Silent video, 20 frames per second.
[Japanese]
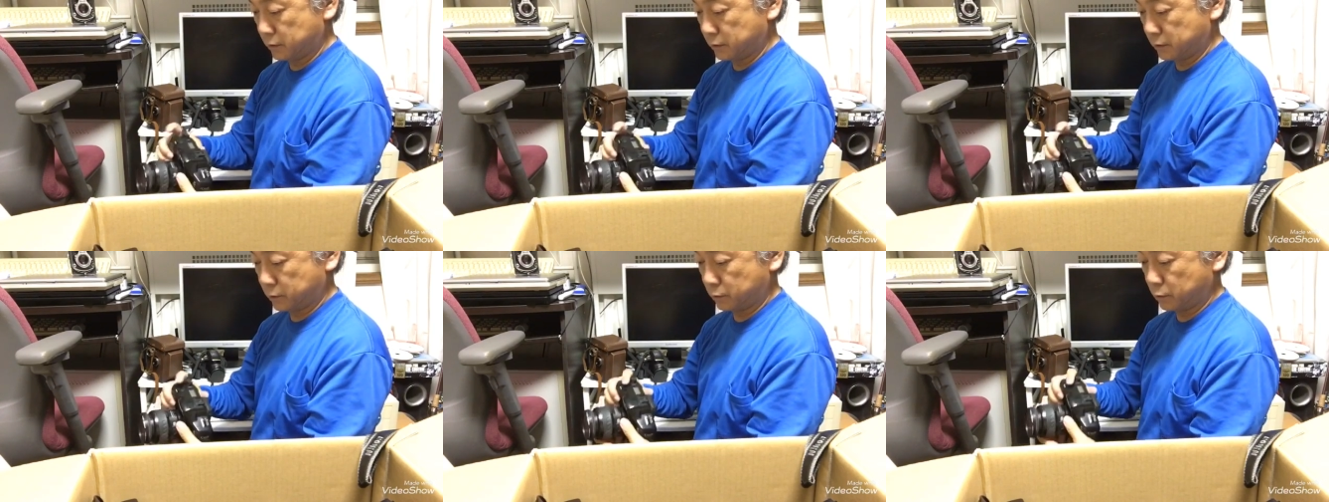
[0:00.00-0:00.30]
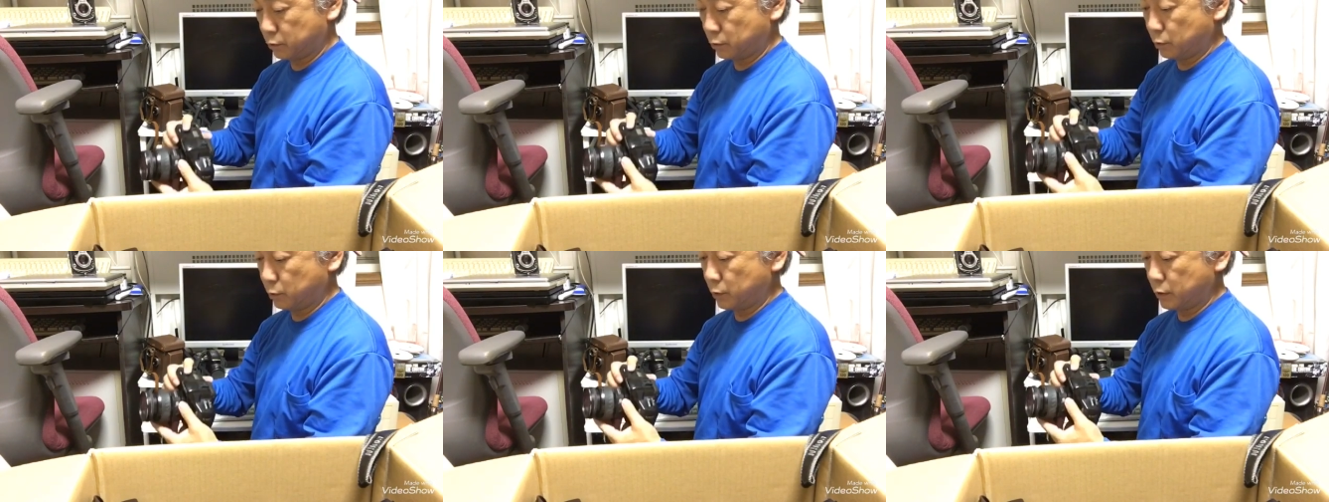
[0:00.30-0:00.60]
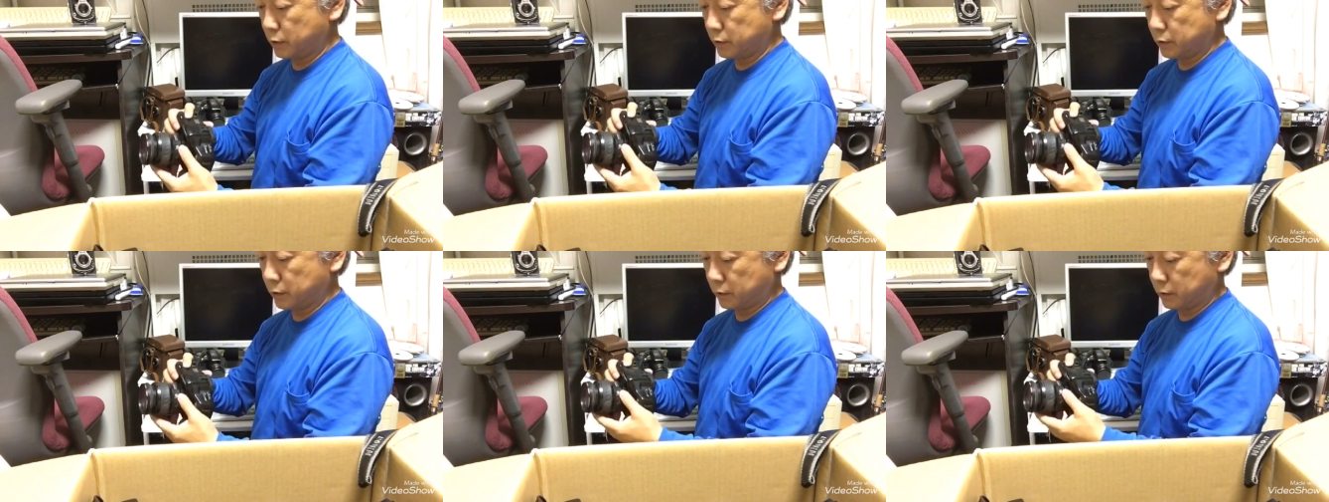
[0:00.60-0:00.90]
ストロボ
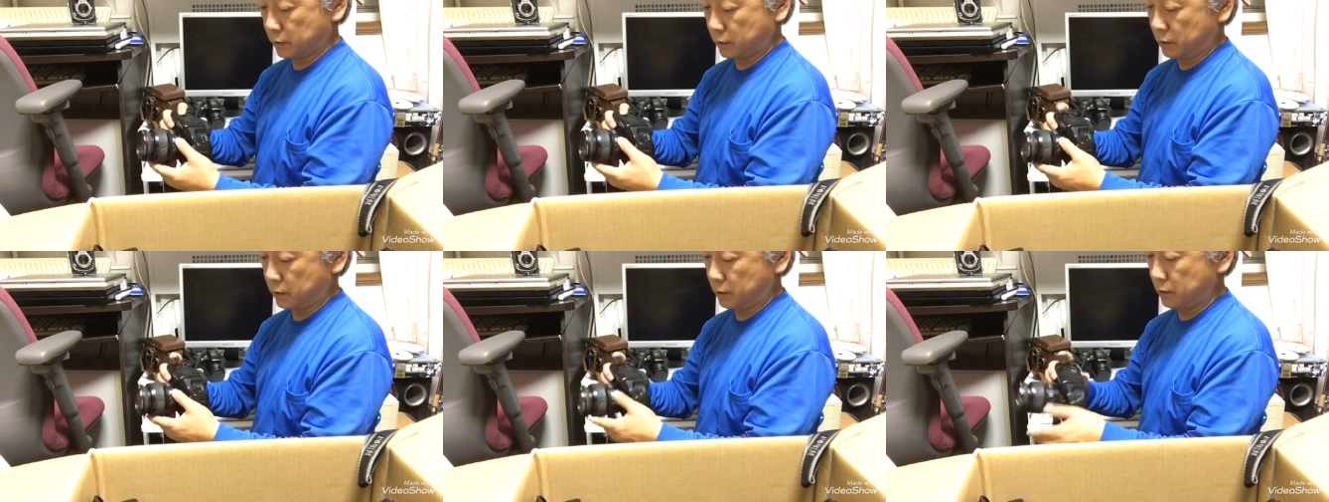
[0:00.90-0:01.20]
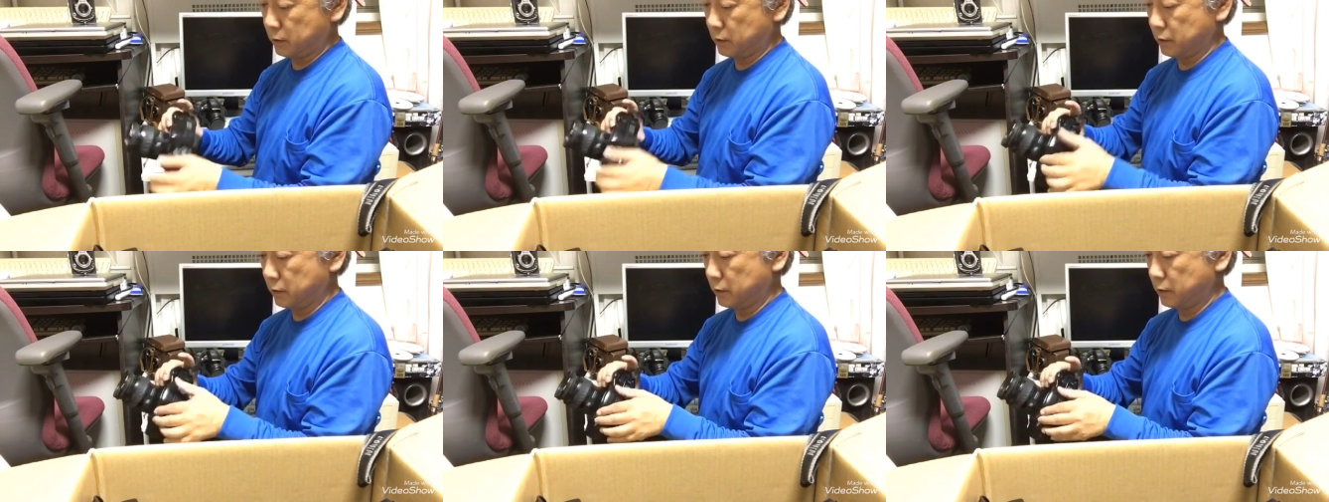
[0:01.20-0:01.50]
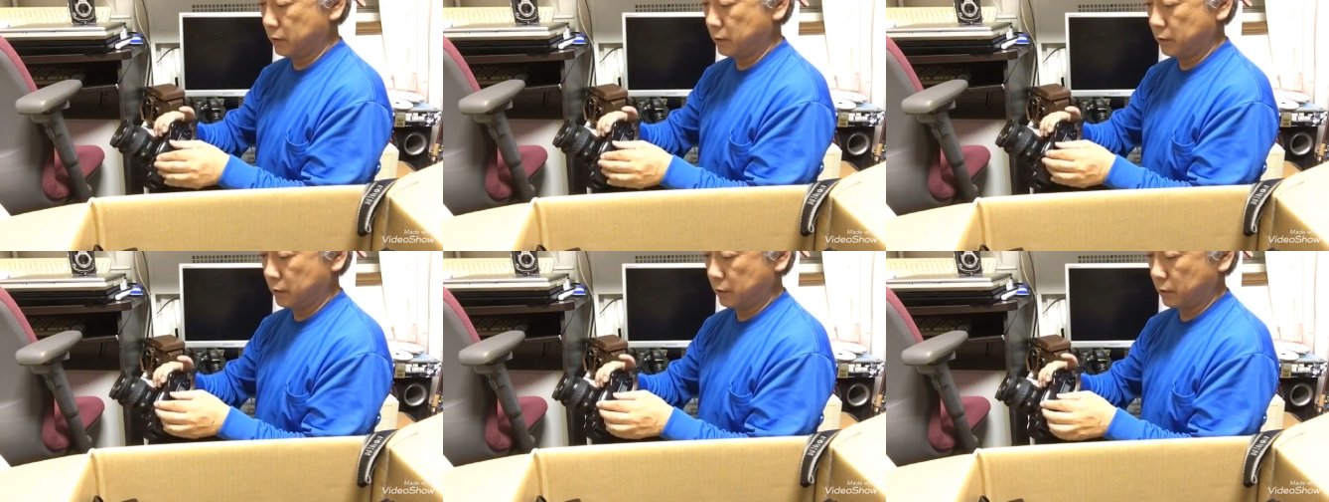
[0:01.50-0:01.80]
がなんか
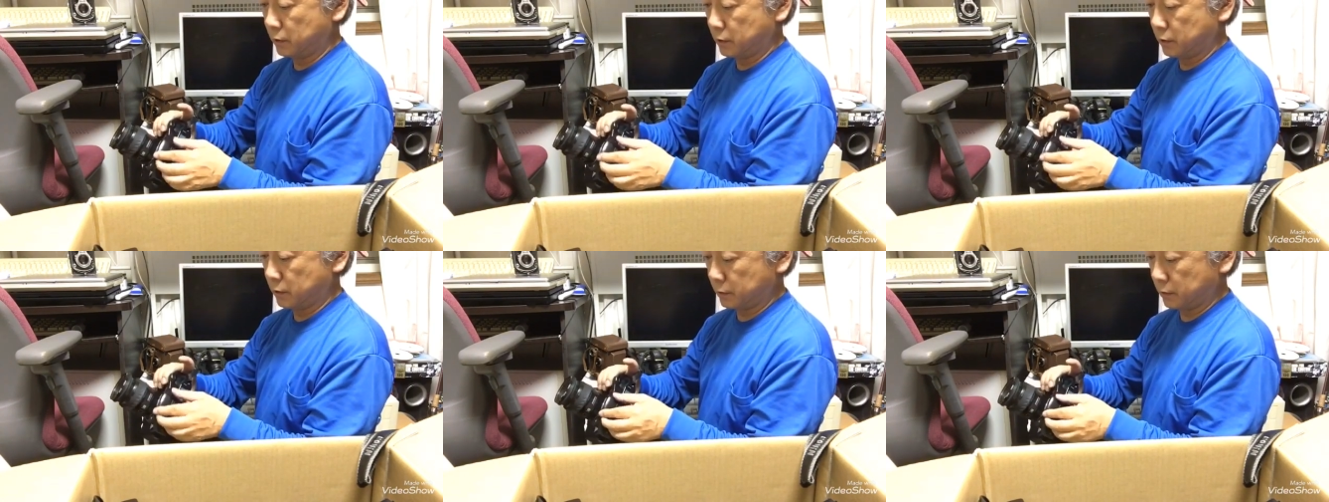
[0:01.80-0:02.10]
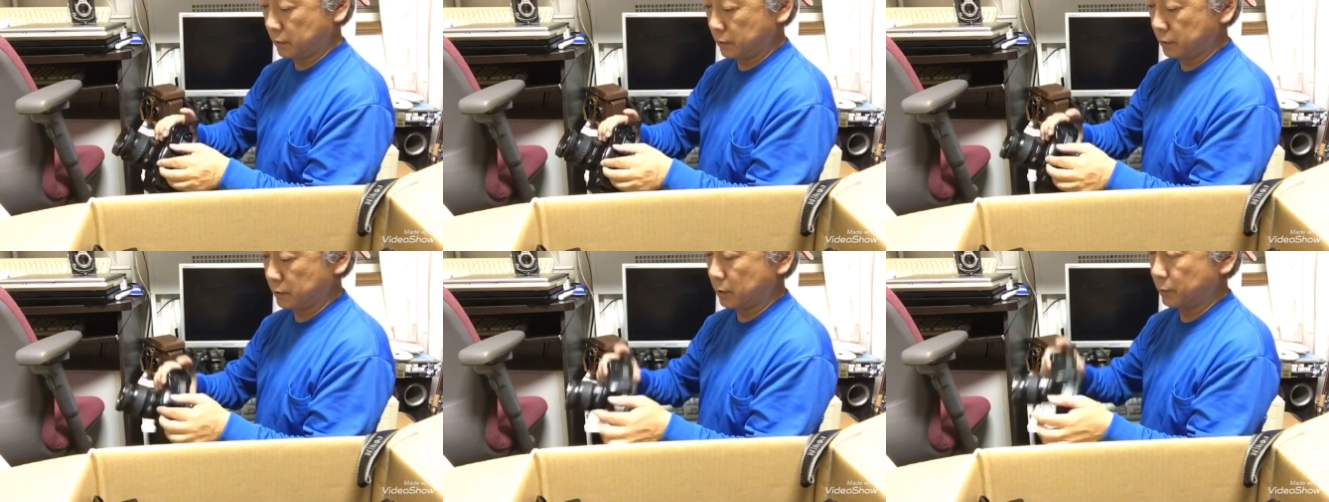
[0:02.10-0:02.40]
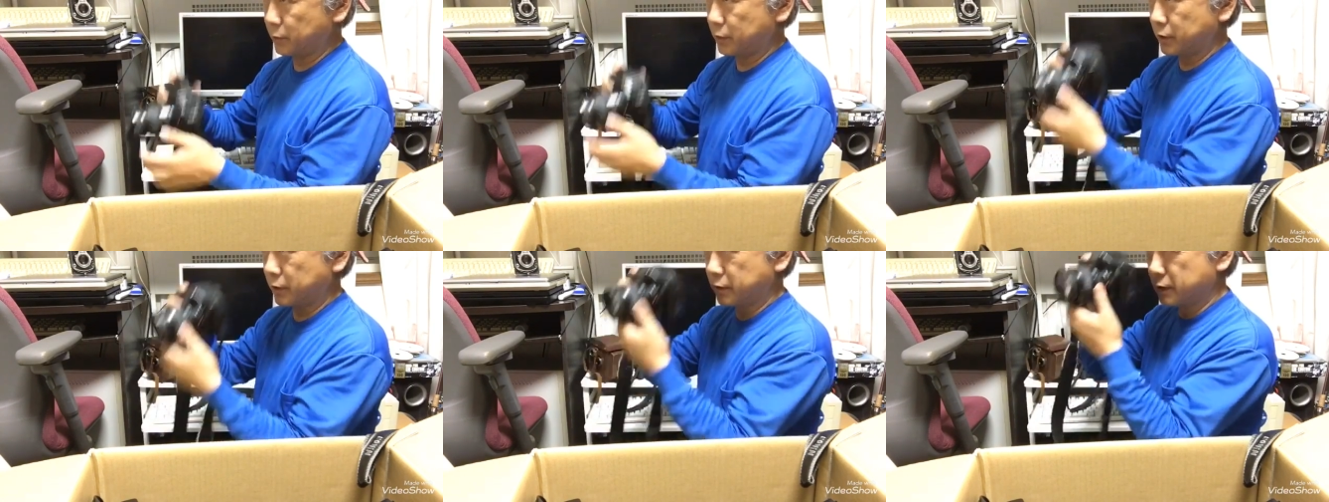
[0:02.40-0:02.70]
ガタガタ
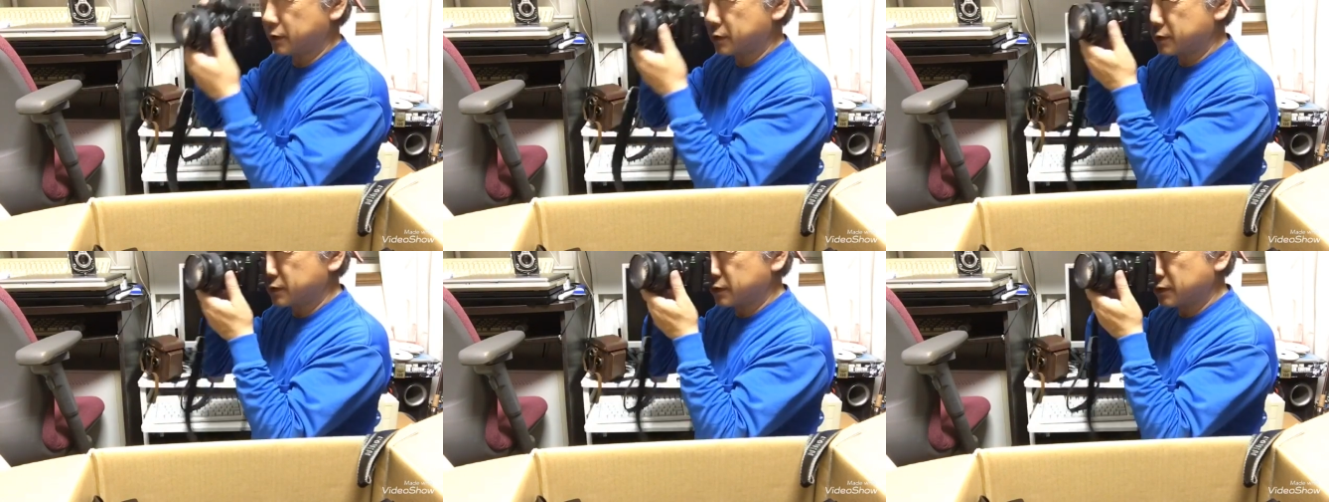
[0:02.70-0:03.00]
みたいです